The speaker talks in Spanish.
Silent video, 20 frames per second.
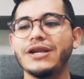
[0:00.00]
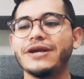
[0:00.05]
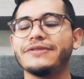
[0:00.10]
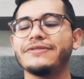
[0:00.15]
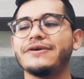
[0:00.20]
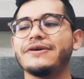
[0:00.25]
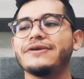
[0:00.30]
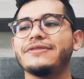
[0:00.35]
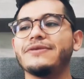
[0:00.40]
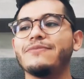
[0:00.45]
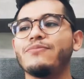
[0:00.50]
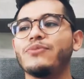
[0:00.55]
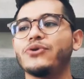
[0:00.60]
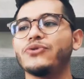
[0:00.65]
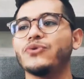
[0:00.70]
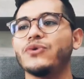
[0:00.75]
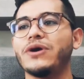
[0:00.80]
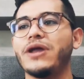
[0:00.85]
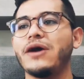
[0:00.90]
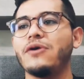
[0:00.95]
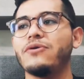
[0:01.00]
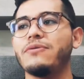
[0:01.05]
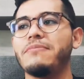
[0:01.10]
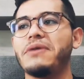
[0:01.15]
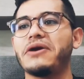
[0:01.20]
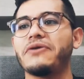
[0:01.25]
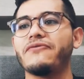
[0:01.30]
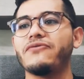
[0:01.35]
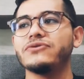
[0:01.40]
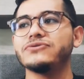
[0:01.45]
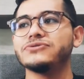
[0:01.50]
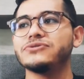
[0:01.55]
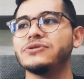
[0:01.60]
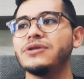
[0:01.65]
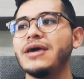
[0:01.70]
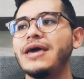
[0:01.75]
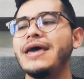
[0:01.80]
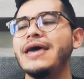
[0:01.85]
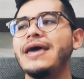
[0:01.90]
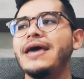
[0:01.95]
arte de que te importe un carajo de Mark Ronson,
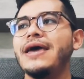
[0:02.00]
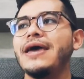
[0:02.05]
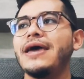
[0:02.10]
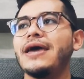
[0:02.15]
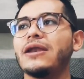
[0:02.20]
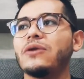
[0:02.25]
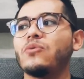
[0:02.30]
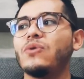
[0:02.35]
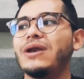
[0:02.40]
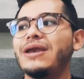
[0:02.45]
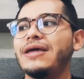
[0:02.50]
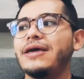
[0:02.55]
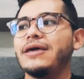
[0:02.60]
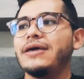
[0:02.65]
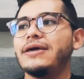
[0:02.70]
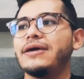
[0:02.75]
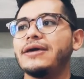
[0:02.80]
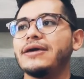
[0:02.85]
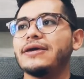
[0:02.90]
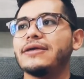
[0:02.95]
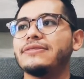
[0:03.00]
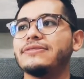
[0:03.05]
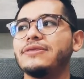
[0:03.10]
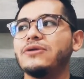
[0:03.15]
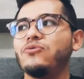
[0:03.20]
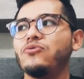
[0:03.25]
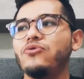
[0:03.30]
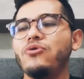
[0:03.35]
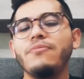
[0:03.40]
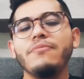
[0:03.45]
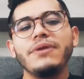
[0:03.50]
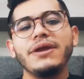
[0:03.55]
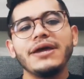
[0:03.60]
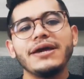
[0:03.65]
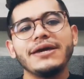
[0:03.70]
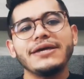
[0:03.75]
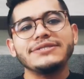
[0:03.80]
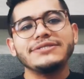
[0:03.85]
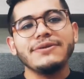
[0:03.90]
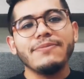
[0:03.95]
el cual eh, tiene un
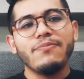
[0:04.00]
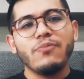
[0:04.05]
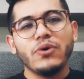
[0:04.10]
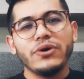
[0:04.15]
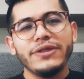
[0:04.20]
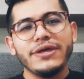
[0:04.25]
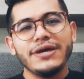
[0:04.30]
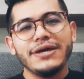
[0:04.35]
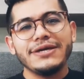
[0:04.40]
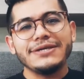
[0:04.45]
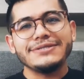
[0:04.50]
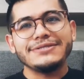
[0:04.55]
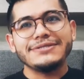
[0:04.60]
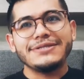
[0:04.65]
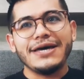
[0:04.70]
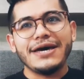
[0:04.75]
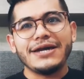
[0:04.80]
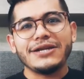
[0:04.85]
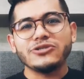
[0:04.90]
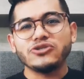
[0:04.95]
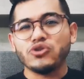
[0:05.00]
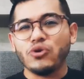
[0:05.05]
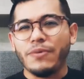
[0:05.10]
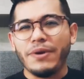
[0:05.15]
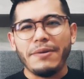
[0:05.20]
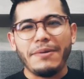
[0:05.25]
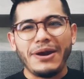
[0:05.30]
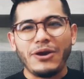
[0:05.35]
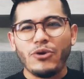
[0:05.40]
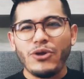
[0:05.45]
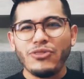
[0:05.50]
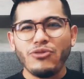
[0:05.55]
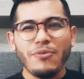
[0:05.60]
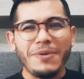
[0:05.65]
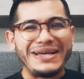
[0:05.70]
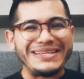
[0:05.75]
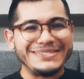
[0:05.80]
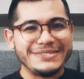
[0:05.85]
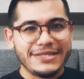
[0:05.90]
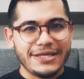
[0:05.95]
nombre que se puede estar sobrevalorando
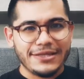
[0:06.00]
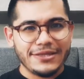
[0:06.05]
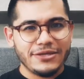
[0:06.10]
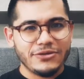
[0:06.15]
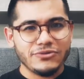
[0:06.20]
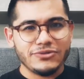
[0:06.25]
bastante.